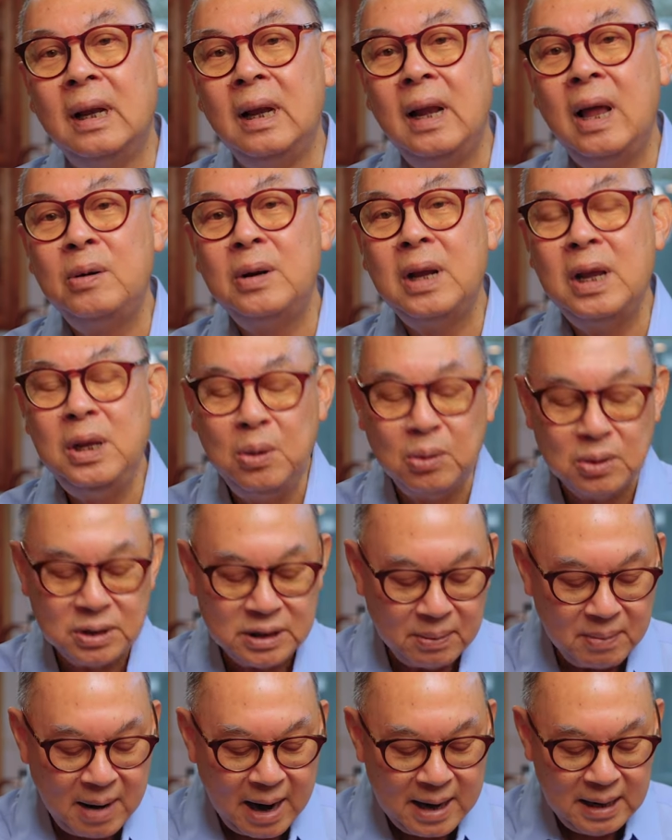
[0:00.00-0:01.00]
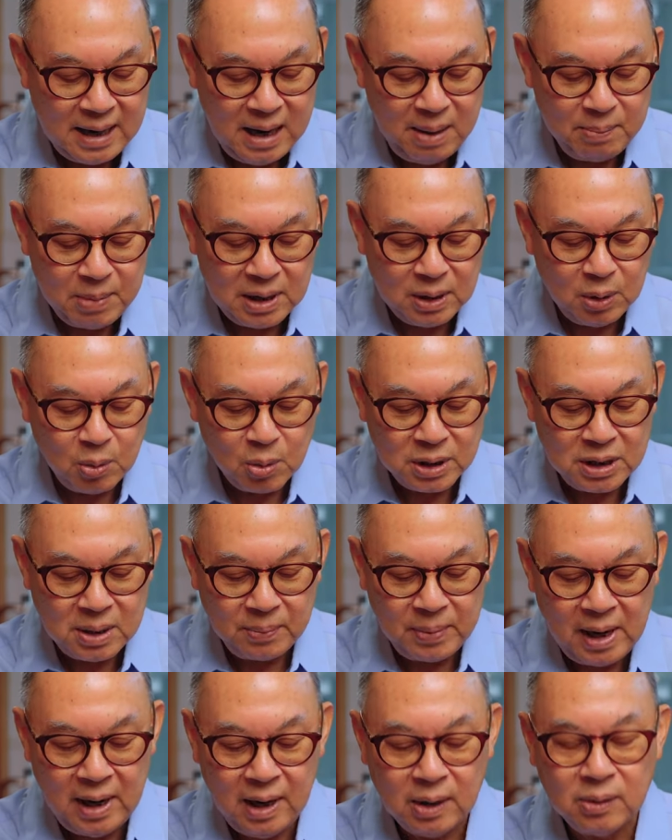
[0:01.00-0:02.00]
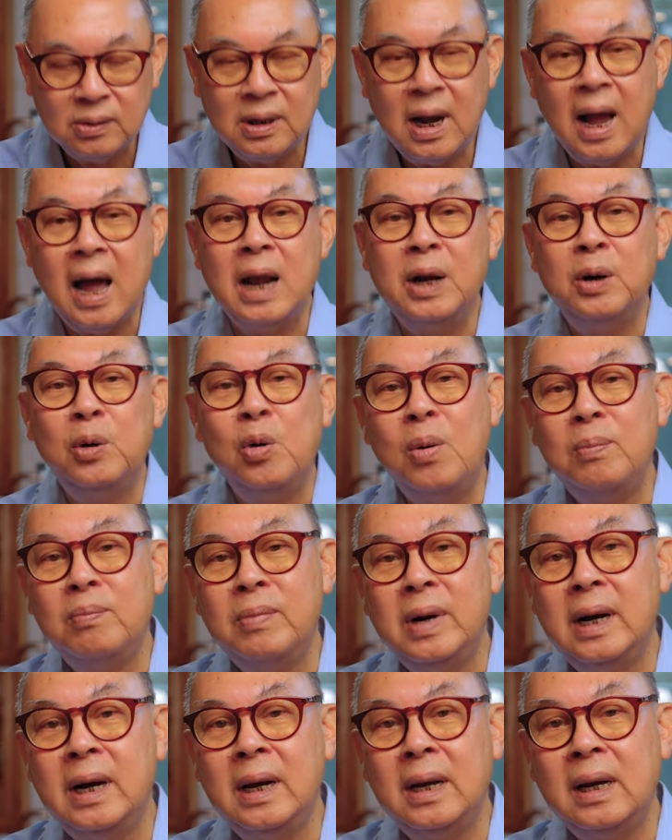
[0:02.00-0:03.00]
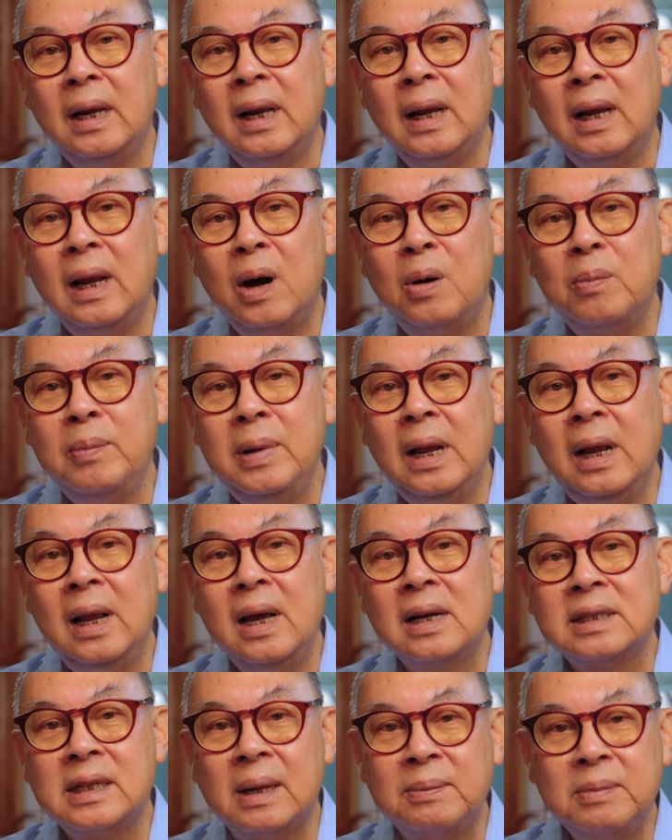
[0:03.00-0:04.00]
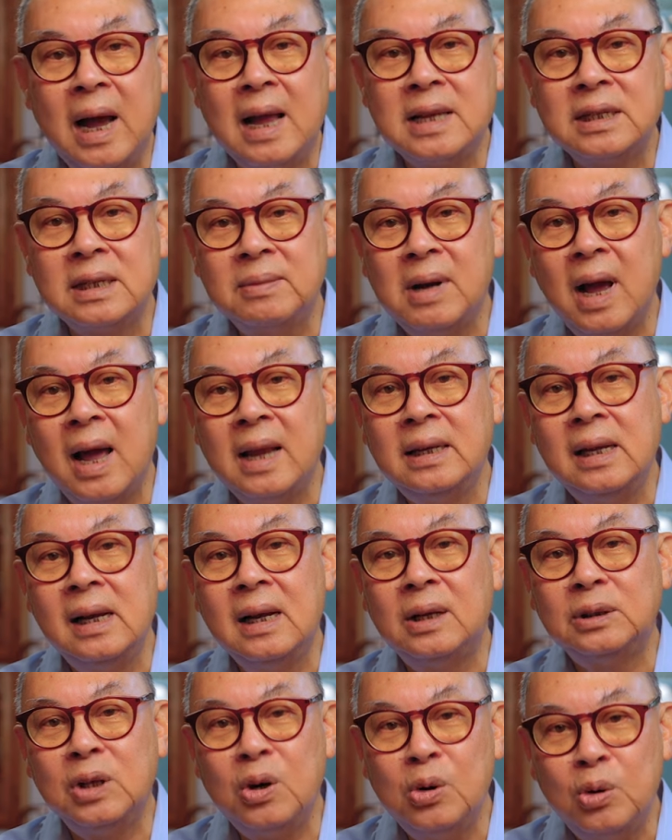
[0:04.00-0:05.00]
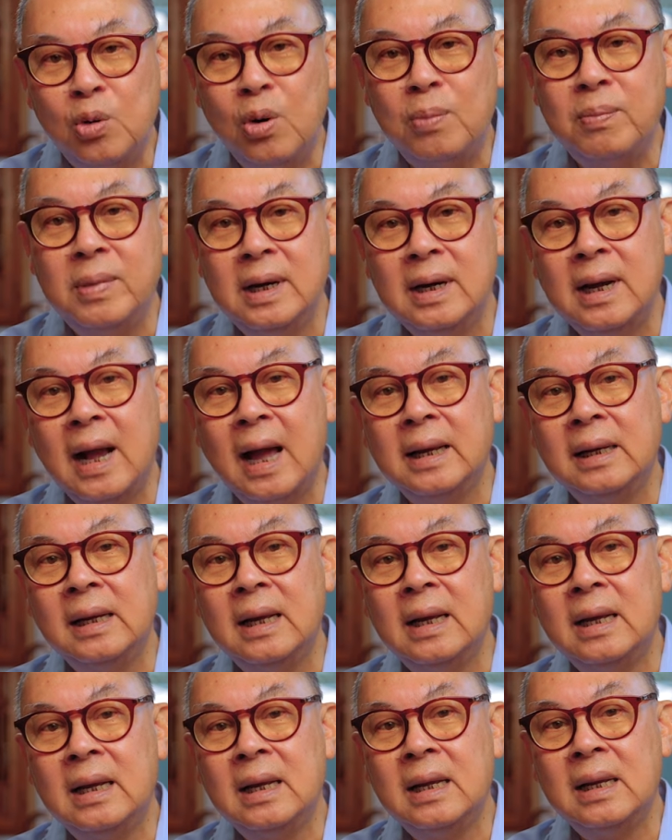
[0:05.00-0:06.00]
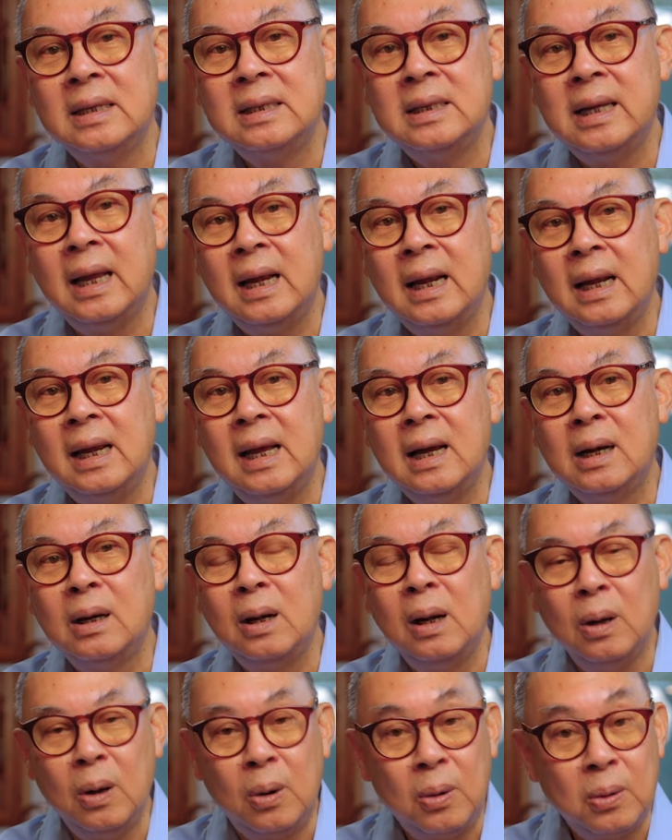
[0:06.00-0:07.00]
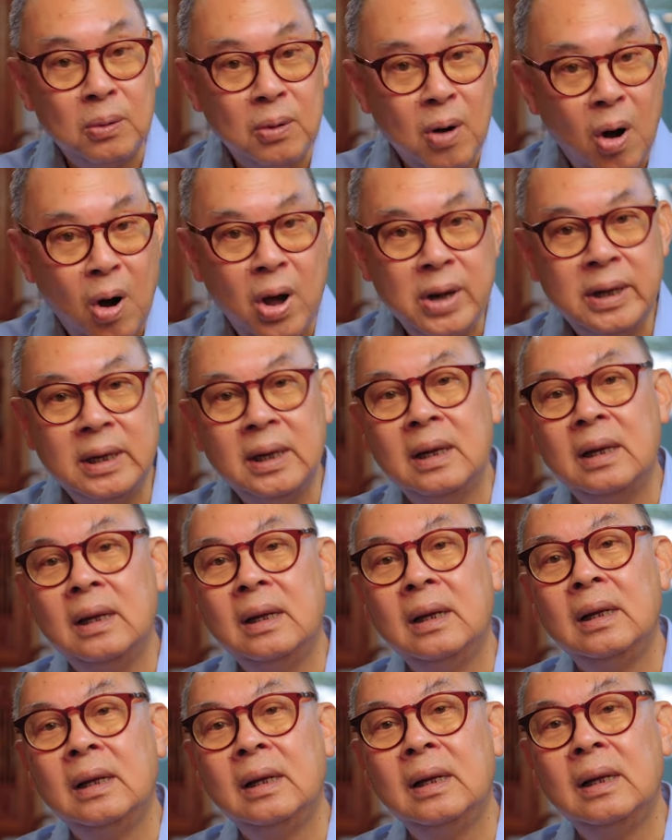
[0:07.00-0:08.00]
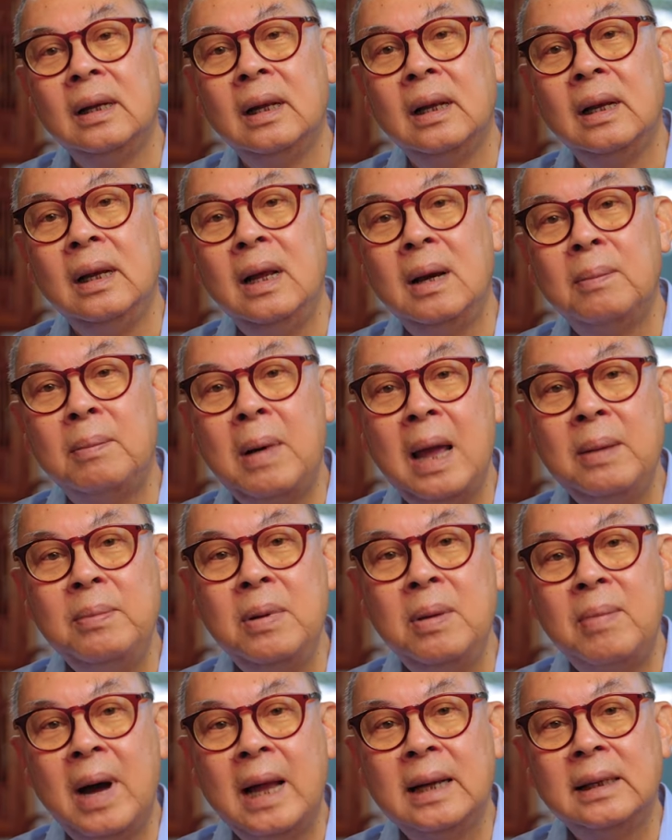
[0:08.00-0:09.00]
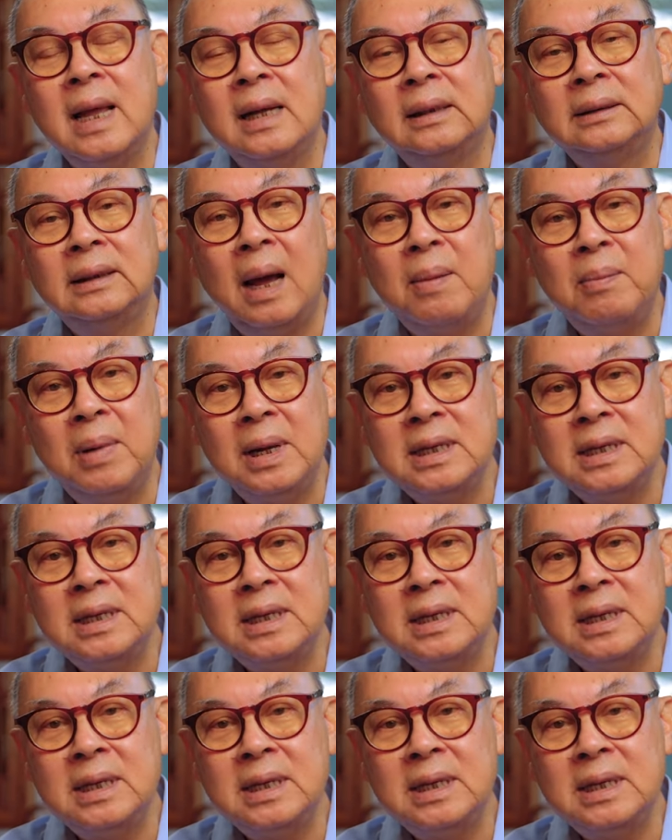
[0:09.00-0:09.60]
แล้วในยุคสมัยนี้มันควรจะเป็นเรื่องของการร่วมมือ เรามีเรื่องสำคัญสำคัญที่เราต้องร่วมมือกัน เช่นเรื่องโลกร้อน เรื่องภัยพิบัติทางธรรม